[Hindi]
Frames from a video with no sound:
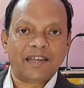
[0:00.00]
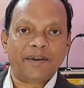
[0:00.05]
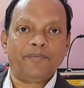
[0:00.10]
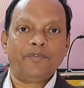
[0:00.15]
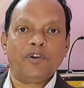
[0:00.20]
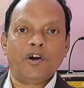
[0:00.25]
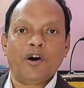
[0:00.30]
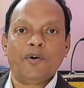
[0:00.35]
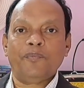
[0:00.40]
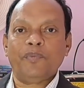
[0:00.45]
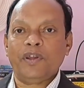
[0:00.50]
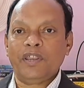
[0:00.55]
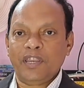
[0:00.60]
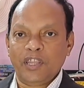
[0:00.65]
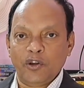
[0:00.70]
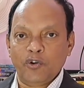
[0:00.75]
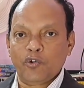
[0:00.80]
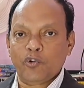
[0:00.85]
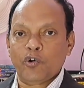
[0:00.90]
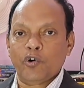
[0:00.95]
सेफ जॉब
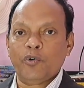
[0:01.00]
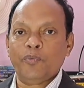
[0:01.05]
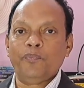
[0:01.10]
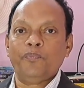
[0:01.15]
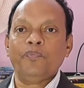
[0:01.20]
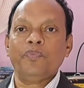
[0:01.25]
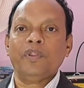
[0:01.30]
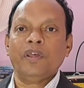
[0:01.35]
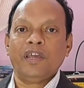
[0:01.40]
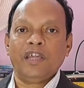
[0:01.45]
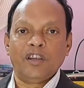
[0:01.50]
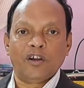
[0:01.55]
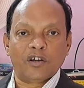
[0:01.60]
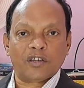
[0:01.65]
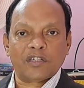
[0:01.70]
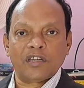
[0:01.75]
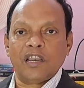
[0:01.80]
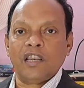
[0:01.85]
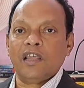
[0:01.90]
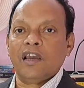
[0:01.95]
इन यूरोप इन
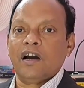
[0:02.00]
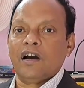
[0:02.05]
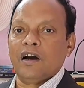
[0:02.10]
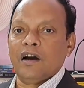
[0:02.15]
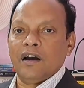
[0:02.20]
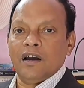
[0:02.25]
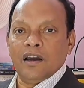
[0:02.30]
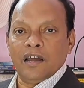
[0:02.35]
ऑस्ट्रेलिया